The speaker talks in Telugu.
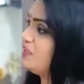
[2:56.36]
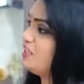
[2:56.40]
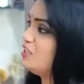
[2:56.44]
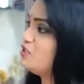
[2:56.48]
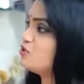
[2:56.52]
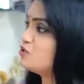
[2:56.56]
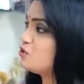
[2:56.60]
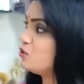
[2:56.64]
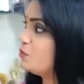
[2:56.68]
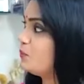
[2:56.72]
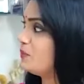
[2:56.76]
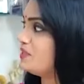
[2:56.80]
ఇప్పుడు
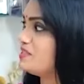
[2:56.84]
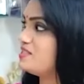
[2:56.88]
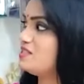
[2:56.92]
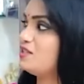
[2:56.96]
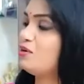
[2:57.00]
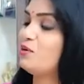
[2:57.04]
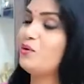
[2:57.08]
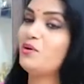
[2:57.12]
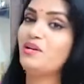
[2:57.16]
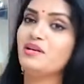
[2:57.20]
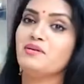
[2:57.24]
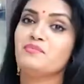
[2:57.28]
నేను
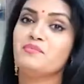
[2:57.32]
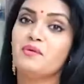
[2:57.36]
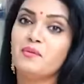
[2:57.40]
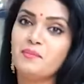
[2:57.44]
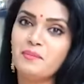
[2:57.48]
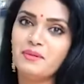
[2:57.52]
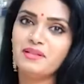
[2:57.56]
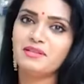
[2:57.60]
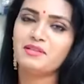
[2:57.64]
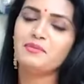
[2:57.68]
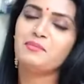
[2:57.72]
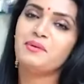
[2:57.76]
చూపించే కొన్ని
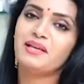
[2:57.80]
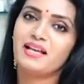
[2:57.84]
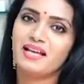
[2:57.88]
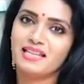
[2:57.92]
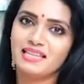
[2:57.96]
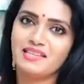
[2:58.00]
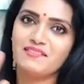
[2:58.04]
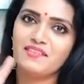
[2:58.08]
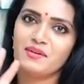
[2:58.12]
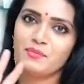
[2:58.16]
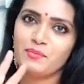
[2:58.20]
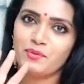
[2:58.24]
బొమ్మలతో మీకు
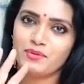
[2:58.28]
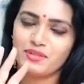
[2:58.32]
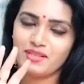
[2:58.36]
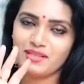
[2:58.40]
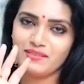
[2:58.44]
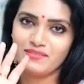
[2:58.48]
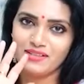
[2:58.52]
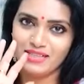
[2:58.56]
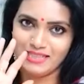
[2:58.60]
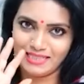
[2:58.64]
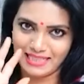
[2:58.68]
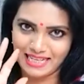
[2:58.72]

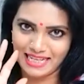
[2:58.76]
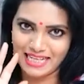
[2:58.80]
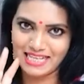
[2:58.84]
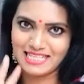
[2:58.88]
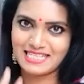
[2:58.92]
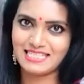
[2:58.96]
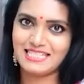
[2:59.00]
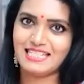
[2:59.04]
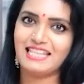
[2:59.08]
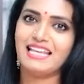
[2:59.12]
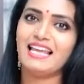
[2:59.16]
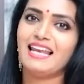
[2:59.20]
అర్థమైపోతుంది వీళ్ళ
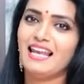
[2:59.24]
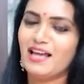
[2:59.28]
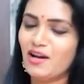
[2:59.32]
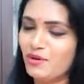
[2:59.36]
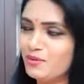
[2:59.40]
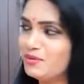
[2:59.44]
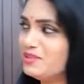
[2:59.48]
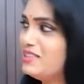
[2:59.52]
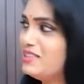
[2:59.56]
టేస్ట్ ఎలా